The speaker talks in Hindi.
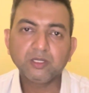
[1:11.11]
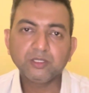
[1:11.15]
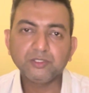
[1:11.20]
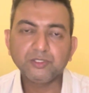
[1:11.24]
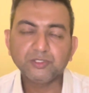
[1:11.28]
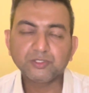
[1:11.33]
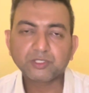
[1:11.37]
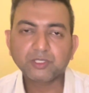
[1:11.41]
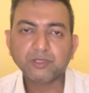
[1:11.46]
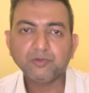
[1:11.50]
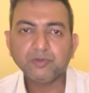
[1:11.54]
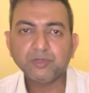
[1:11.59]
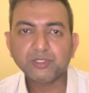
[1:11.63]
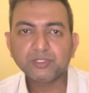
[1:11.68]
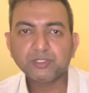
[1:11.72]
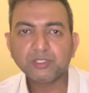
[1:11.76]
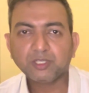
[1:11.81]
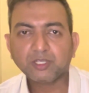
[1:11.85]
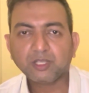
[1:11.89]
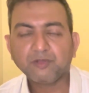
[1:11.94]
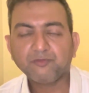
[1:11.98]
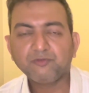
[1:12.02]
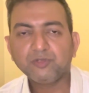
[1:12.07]
जिसकी वजह
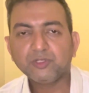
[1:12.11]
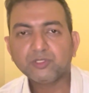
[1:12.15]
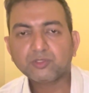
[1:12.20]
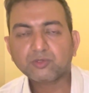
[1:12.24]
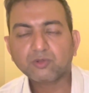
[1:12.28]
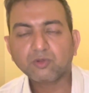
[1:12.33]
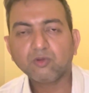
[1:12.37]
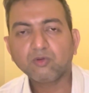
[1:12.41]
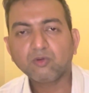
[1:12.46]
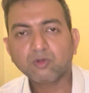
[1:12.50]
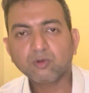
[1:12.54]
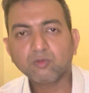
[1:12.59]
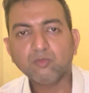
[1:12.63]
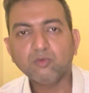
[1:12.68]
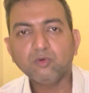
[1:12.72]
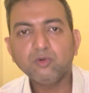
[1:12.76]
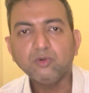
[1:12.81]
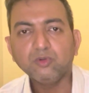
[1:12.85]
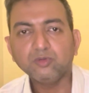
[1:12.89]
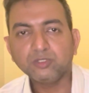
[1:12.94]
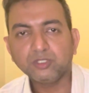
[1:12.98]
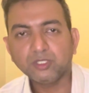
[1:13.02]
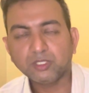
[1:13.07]
से काफ़ी स्ट्रॉन्ग और
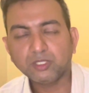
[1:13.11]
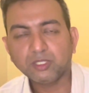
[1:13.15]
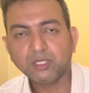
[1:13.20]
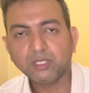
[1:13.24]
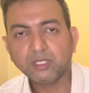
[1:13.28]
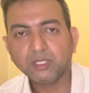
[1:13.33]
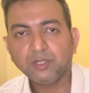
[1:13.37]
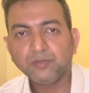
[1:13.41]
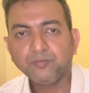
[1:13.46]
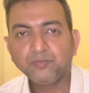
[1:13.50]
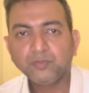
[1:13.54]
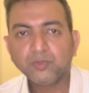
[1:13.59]
बोल्ड हो जाता है